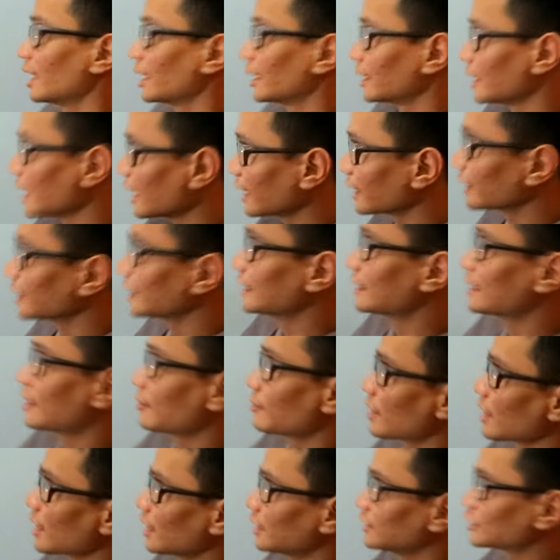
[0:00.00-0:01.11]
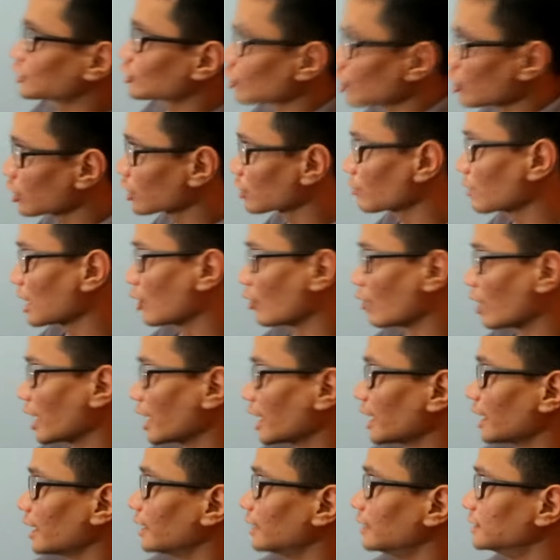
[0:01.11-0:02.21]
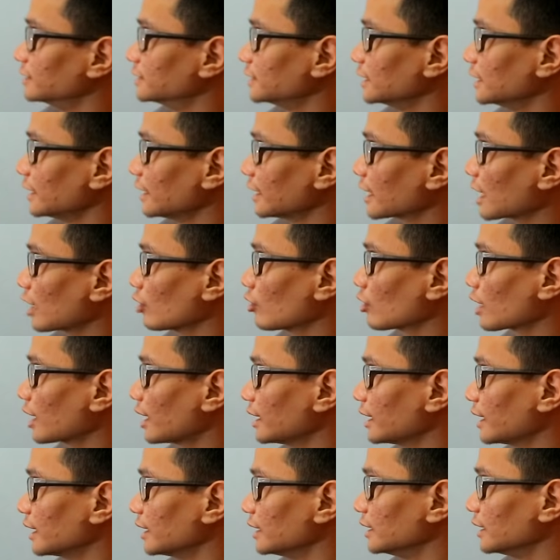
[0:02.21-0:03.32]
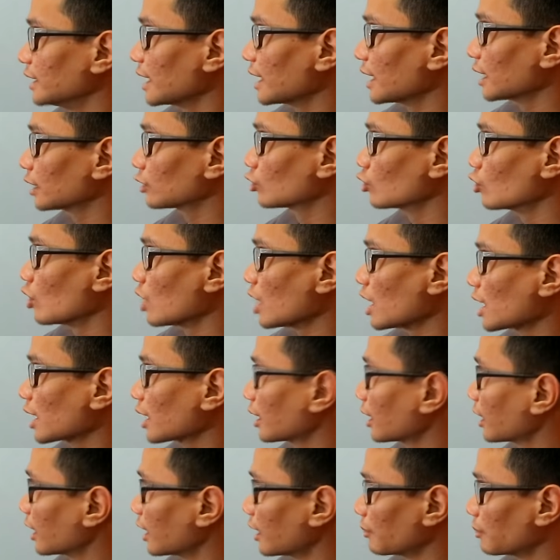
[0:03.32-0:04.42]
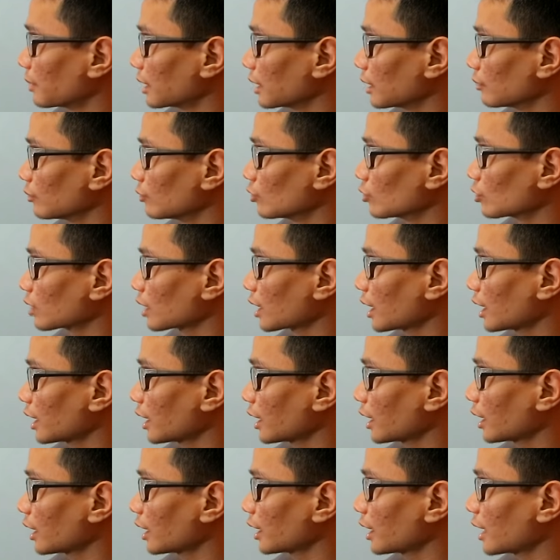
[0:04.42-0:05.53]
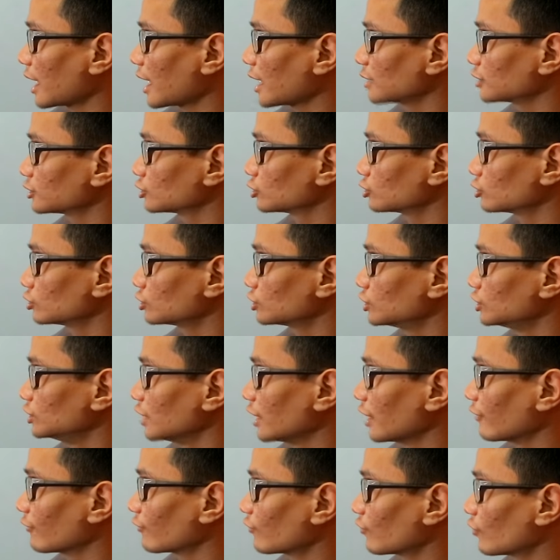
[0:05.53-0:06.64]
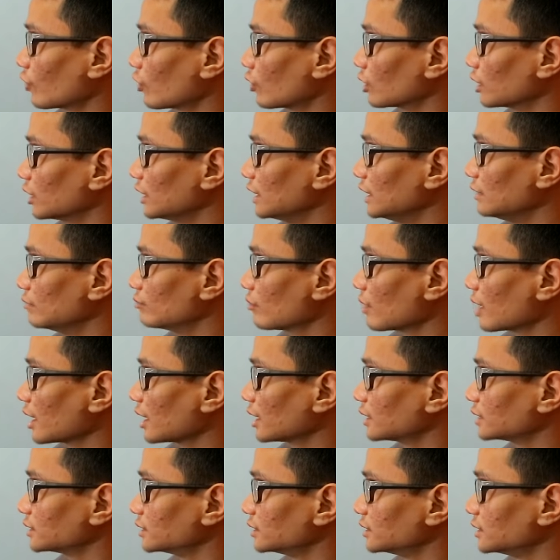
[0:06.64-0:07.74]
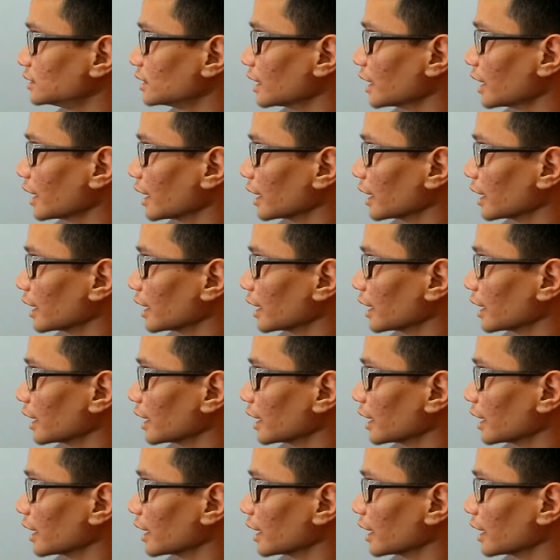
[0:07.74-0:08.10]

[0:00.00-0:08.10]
Dan kita bakalan scroll ke bawah. Di sini kalau kalian lihat gua nggak menemukan Asus Zenfone 5Z